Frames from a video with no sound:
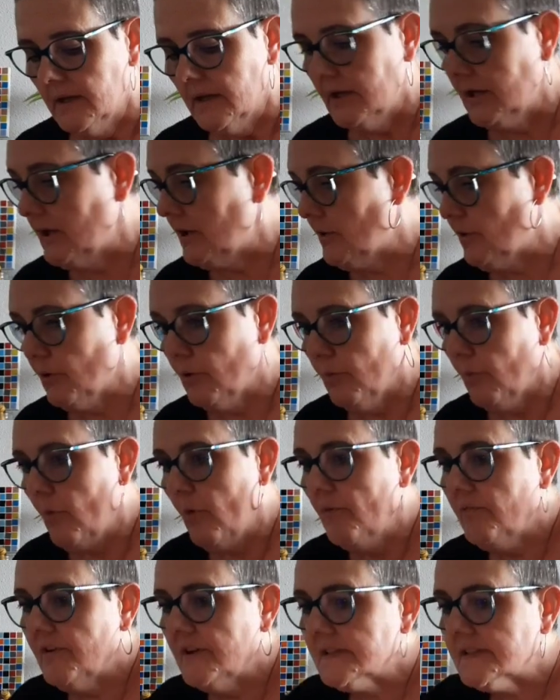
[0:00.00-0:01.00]
Et euh,
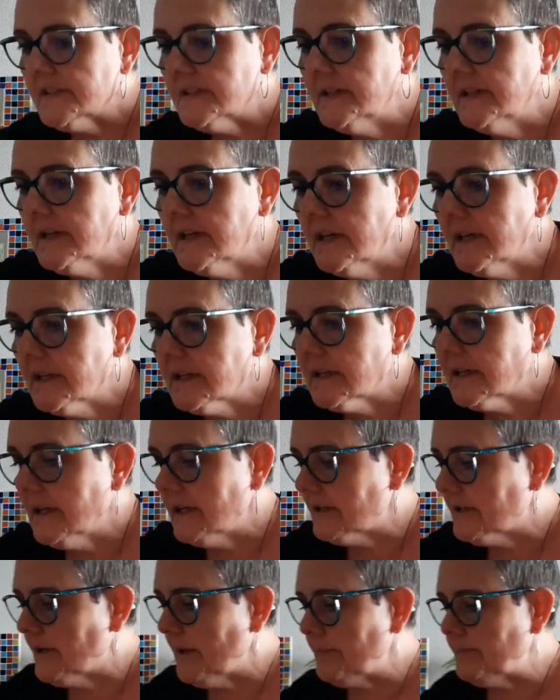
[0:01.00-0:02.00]
on va se tirer
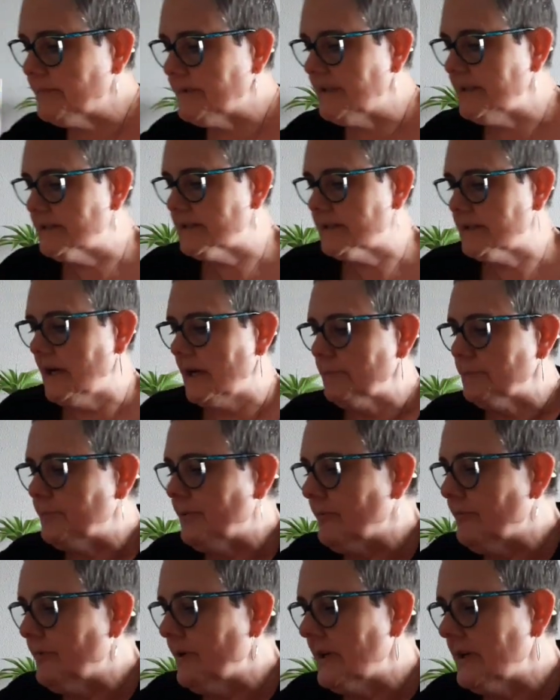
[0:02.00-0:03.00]
quelques petites cartes
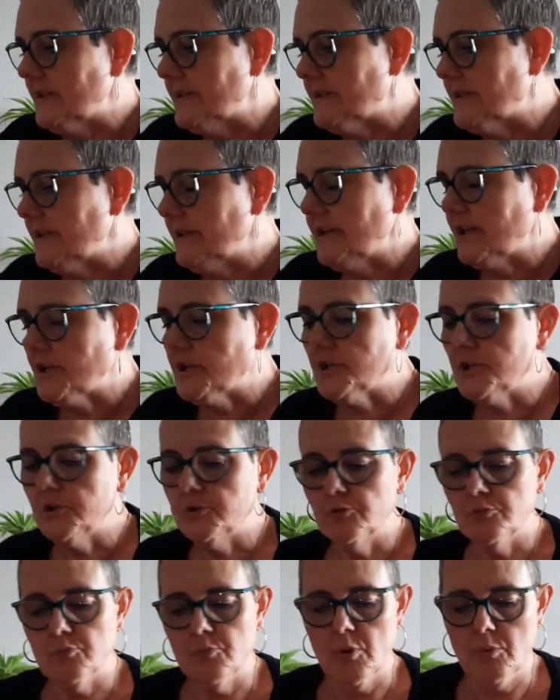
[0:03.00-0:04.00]
pour voir les énergies
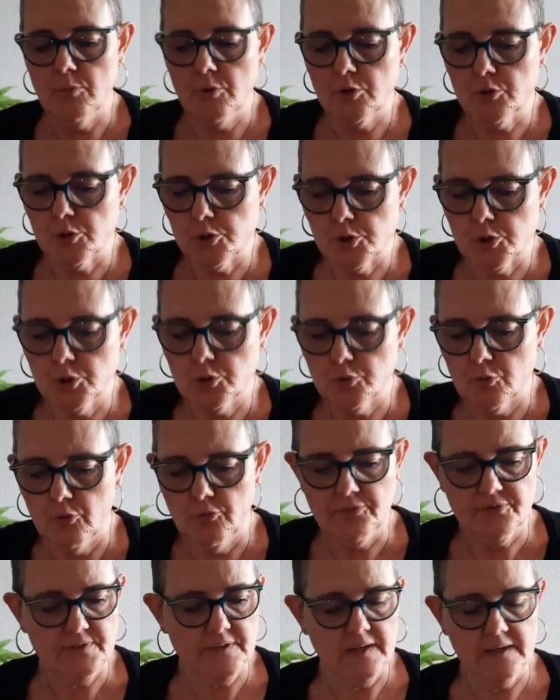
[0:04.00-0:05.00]
du moment que je
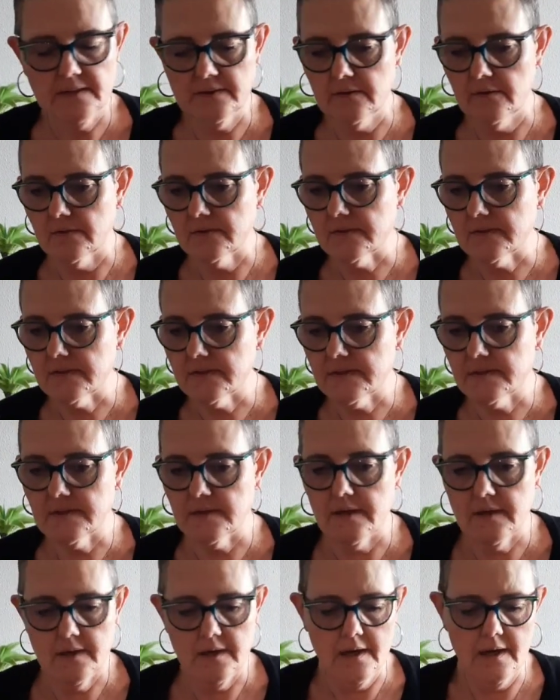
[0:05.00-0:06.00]
trouve très denses.
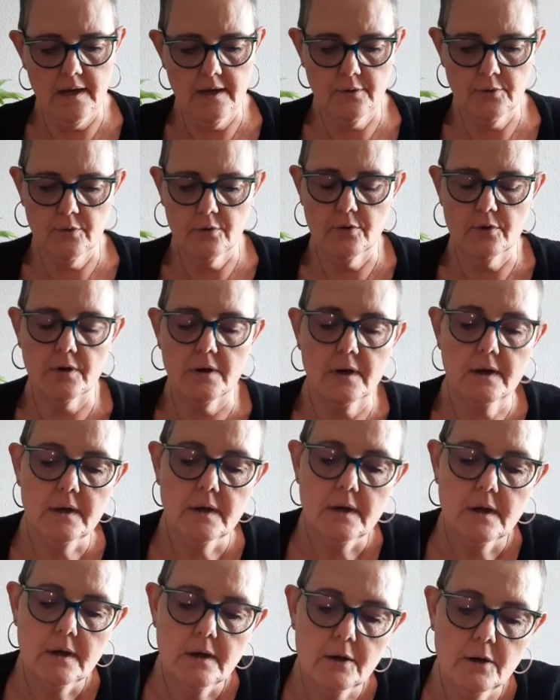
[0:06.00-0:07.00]
Alors,
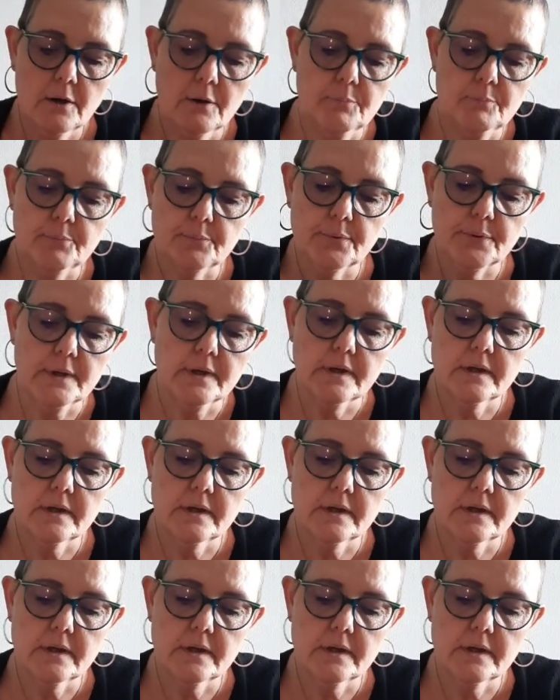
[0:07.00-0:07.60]
hop.